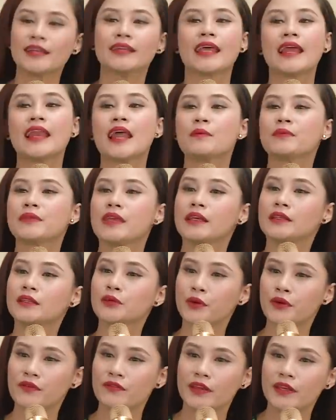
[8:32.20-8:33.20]
Để làm gì thưa
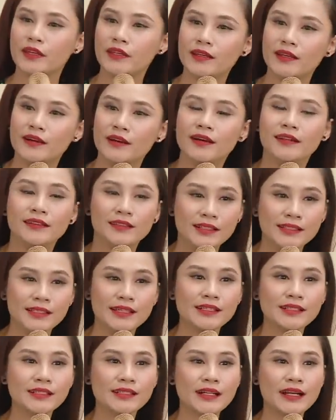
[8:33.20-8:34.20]
quý vị? Thứ
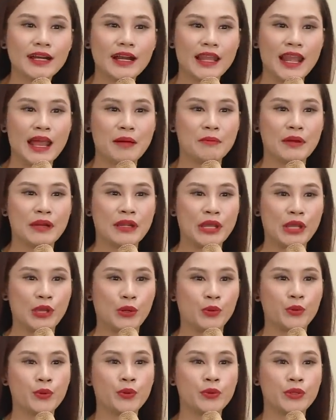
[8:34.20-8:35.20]
nhất là mình
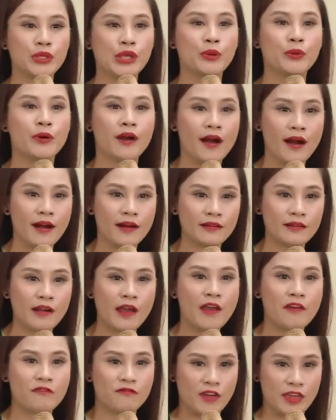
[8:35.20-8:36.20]
hiểu nhiều hơn
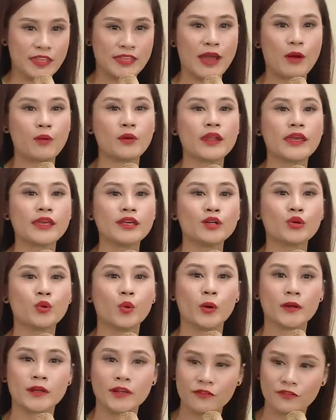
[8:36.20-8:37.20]
về giáo lý
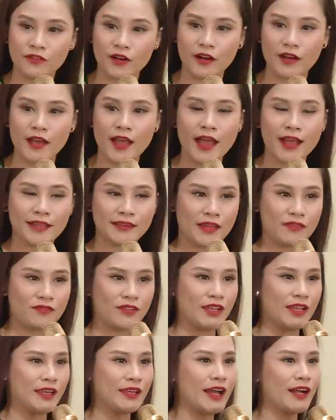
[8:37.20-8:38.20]
của Đức Phật. Tại
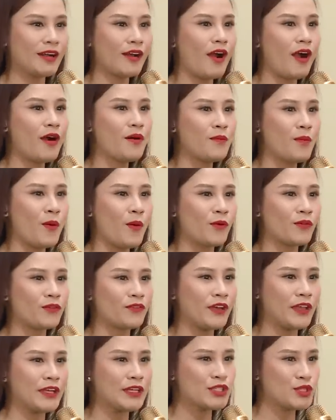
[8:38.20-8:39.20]
vì đã có một
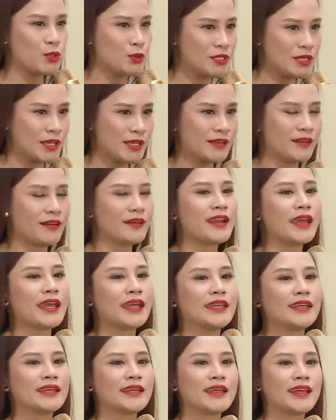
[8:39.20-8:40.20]
vị trụ trì ở
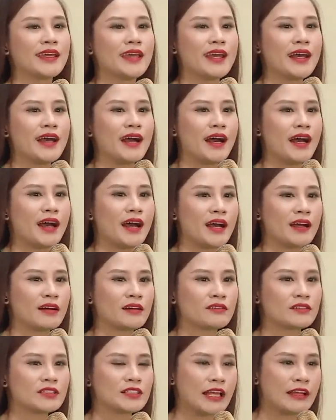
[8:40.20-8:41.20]
đây
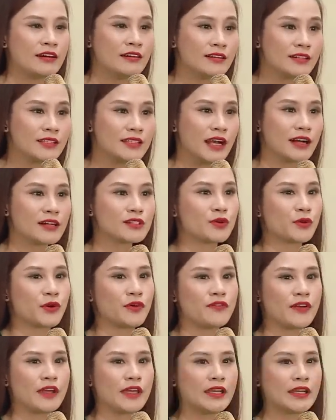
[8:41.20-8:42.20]
sẽ hướng dẫn cho
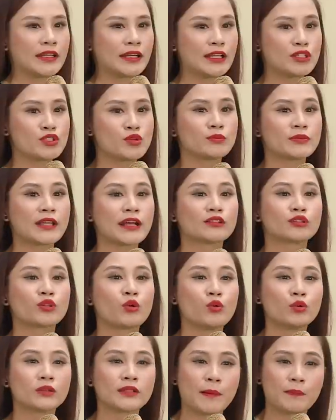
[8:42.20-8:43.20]
quý vị cách chúng ta
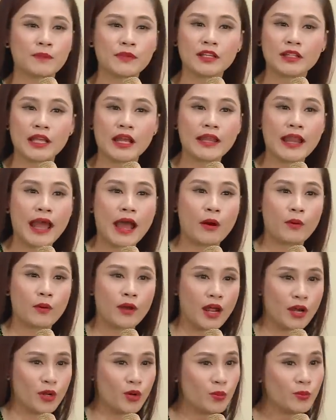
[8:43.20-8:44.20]
tu tập như thế nào
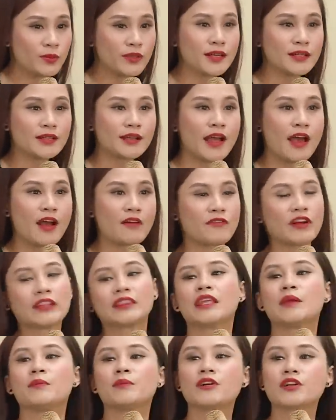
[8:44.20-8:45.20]
là đúng nhất và
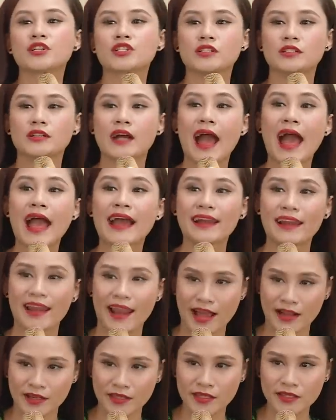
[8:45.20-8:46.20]
tìm được sự an
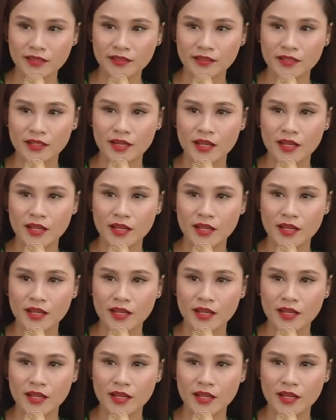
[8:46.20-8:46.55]
lạc nhất.